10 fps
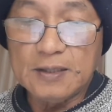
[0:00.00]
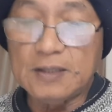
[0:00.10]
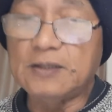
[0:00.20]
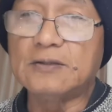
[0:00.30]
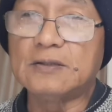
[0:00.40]

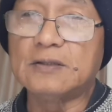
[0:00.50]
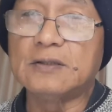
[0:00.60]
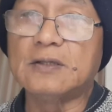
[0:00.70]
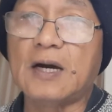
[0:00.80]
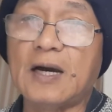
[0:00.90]
Hindi
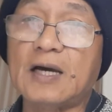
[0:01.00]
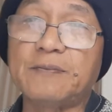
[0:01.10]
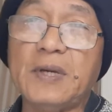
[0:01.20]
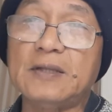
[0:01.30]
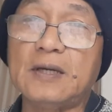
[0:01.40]
ho uh,
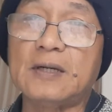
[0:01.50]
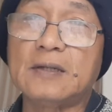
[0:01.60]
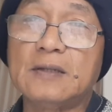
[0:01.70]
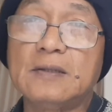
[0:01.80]
carpenter.